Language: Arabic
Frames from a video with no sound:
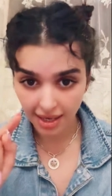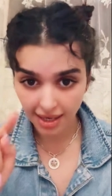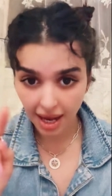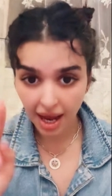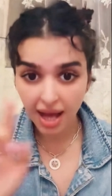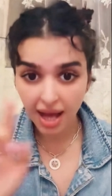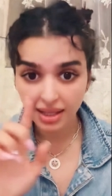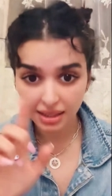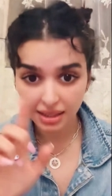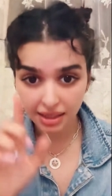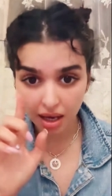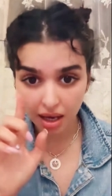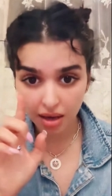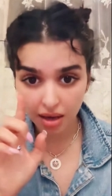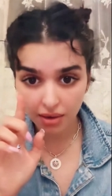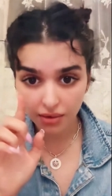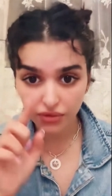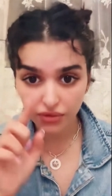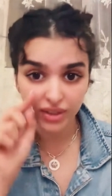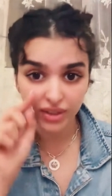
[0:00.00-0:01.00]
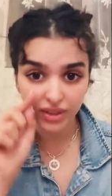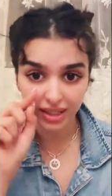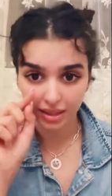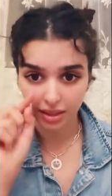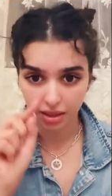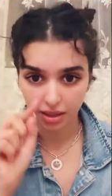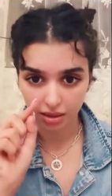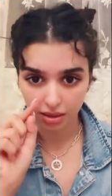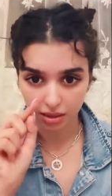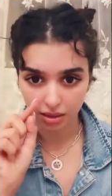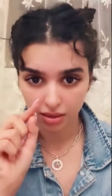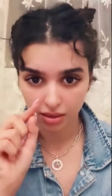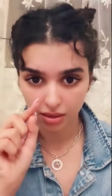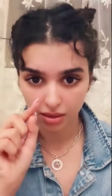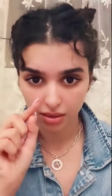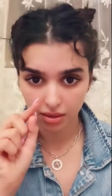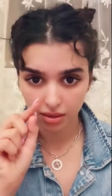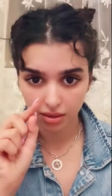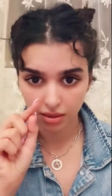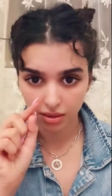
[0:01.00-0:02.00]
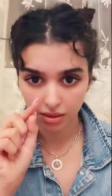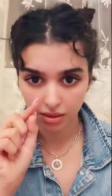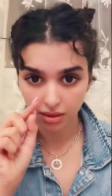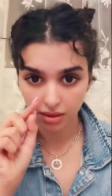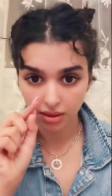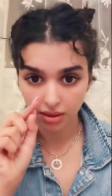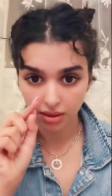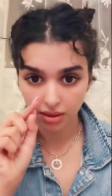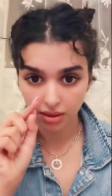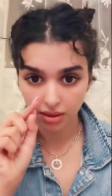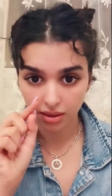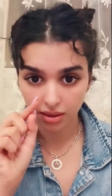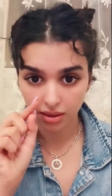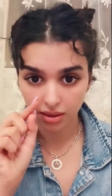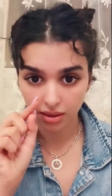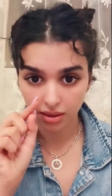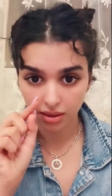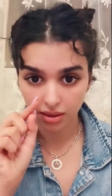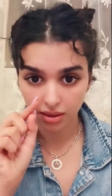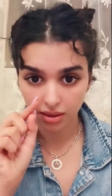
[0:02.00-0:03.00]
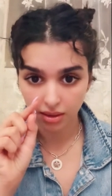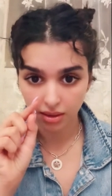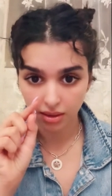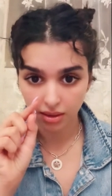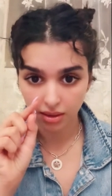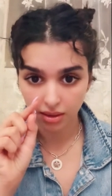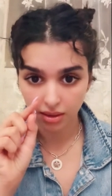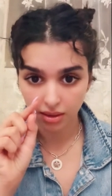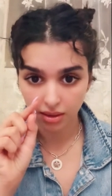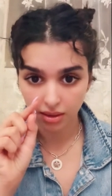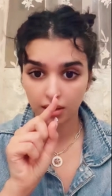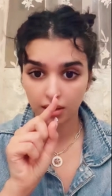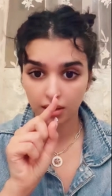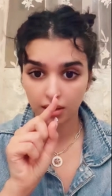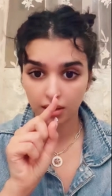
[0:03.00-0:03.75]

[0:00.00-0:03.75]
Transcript: هلا أنا حاطة فلتر حاطة فلتر